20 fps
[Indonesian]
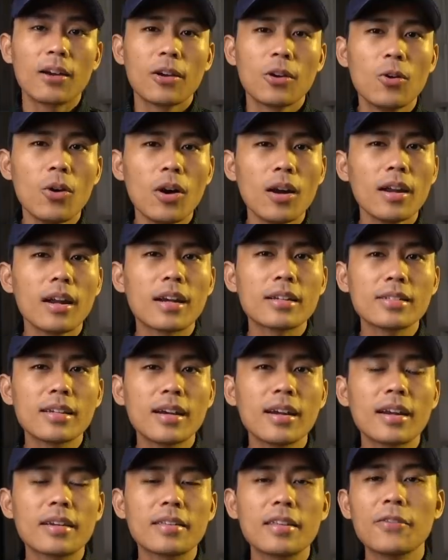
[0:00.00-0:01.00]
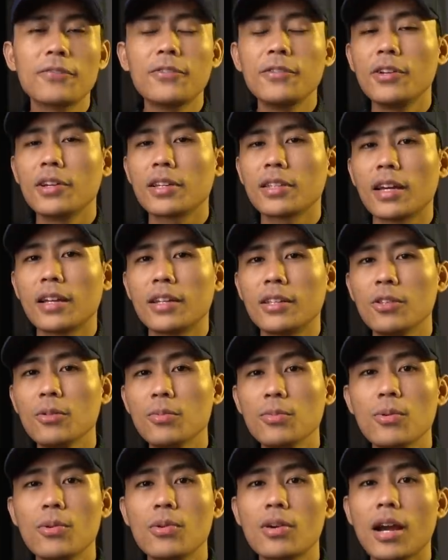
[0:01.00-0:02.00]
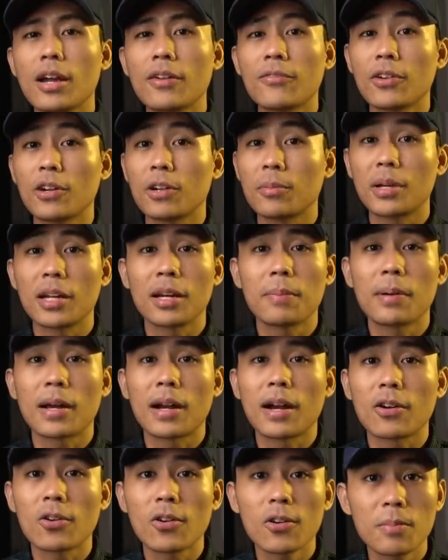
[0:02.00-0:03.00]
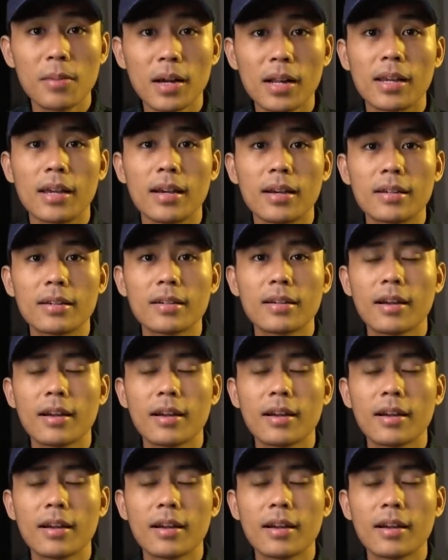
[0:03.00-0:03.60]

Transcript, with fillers: Gue ngerasa kayaknya video yang tadi itu bukan fenomena paranormal ya.